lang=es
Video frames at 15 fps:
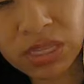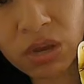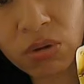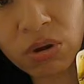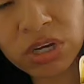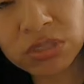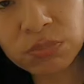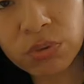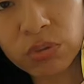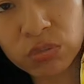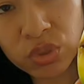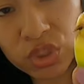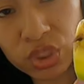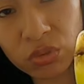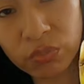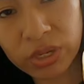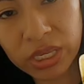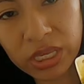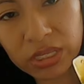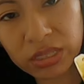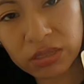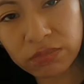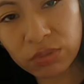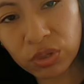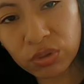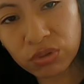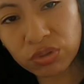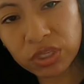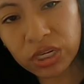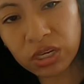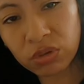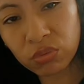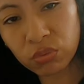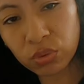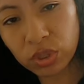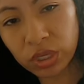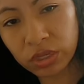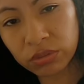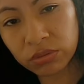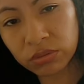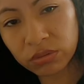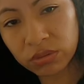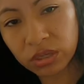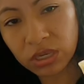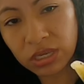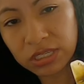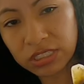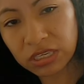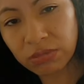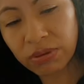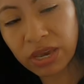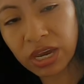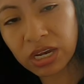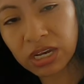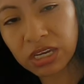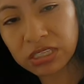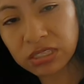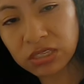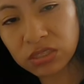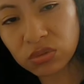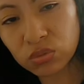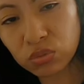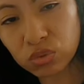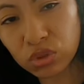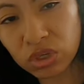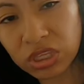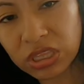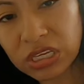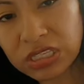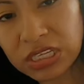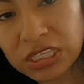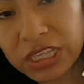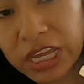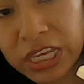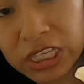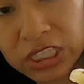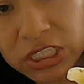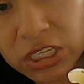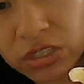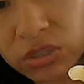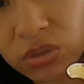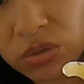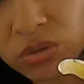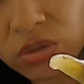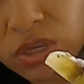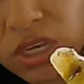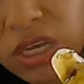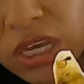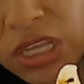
esta hoja es por mucha humedad amigos, tengan cuidado. Si vean que así sus hojitas se está hinchando,